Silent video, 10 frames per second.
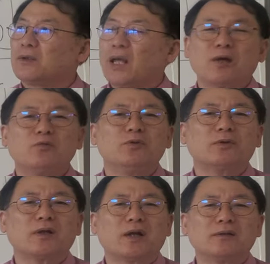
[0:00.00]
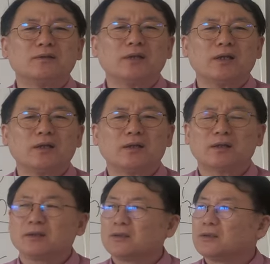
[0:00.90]
애굽을 떠나는데
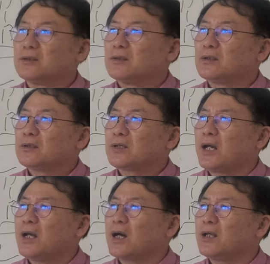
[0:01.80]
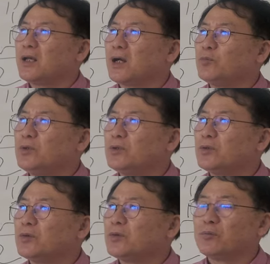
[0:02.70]
카나안에 가면
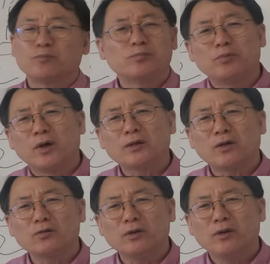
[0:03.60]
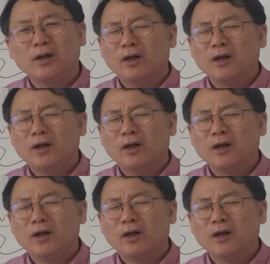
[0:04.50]
뭐 한다고요?